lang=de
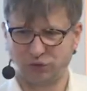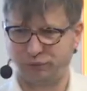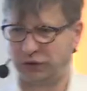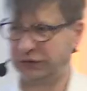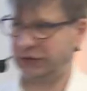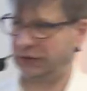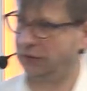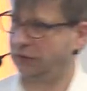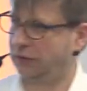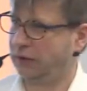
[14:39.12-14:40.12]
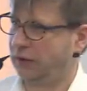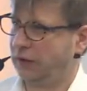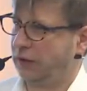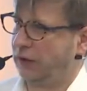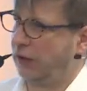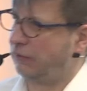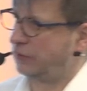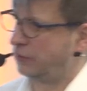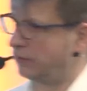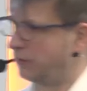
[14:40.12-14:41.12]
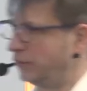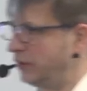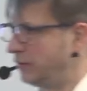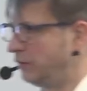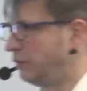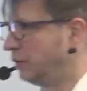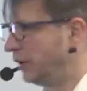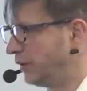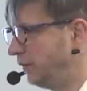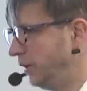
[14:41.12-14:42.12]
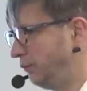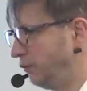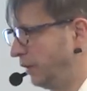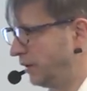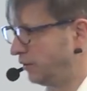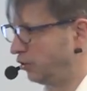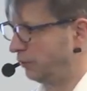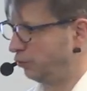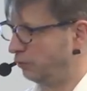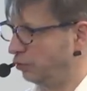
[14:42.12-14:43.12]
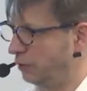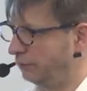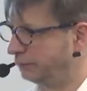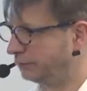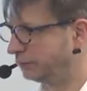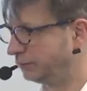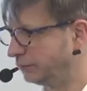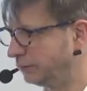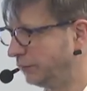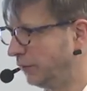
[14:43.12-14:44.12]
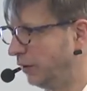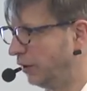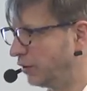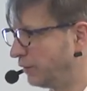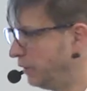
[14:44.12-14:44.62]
sportlich, aber so zum nächsten Kongress vielleicht mit dem ersten Chip rumkommen. Also